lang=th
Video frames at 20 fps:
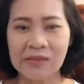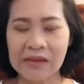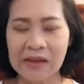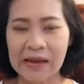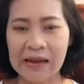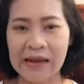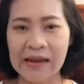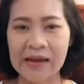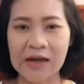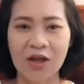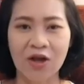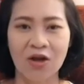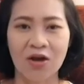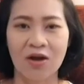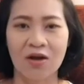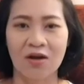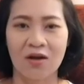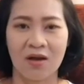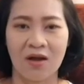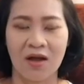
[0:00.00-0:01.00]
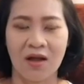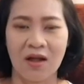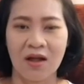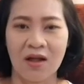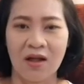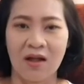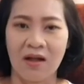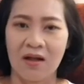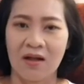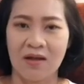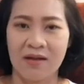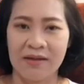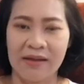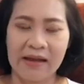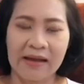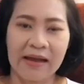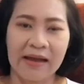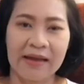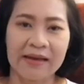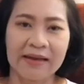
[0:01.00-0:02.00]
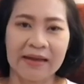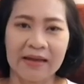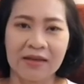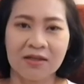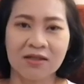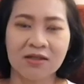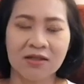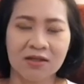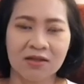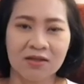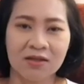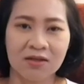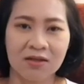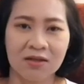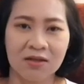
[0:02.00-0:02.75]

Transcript: นะคะ แล้วก็อย่างงานนั้นคือ